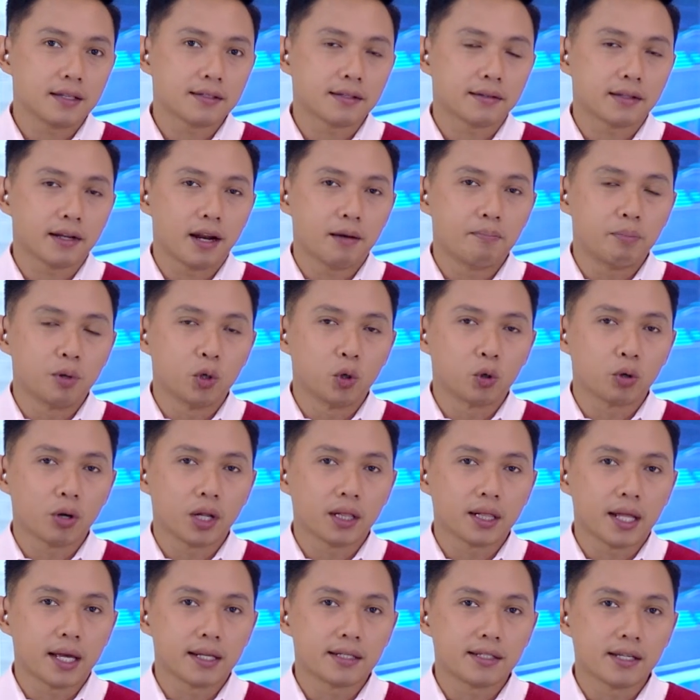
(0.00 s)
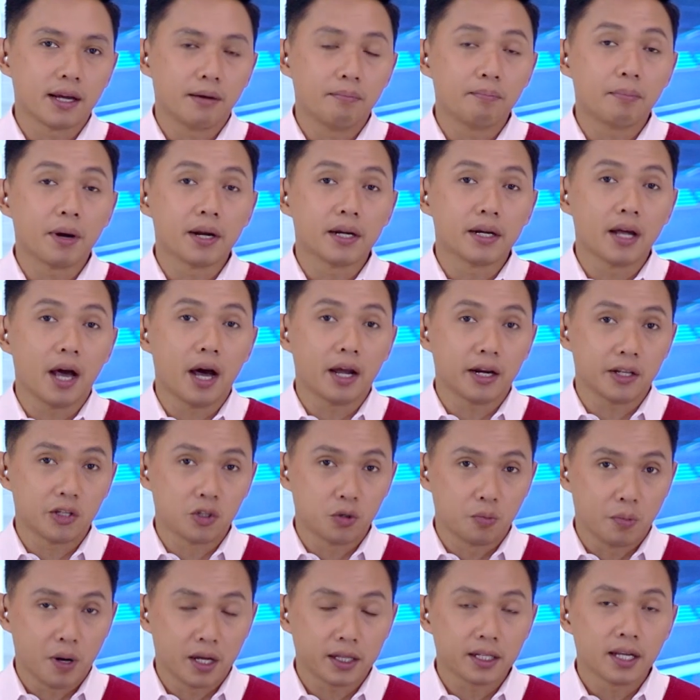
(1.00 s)
setelah penurunan tajam pada hari
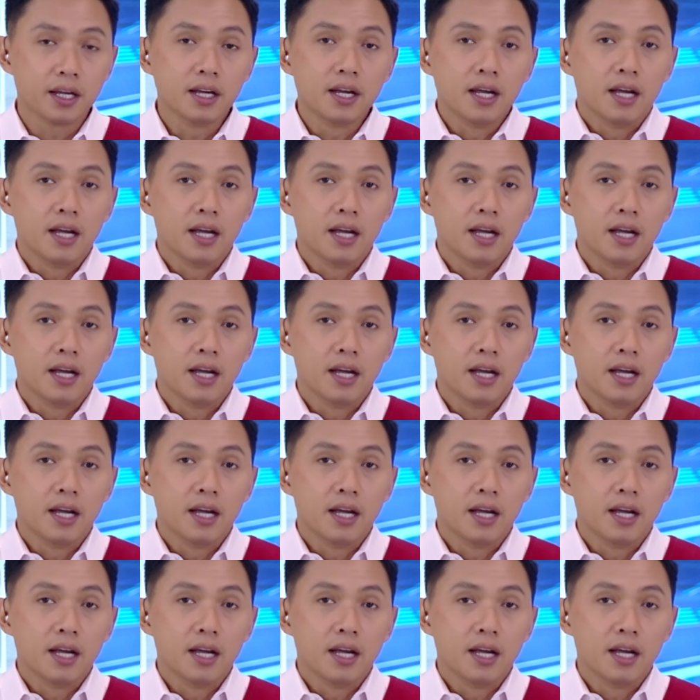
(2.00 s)
Jumat.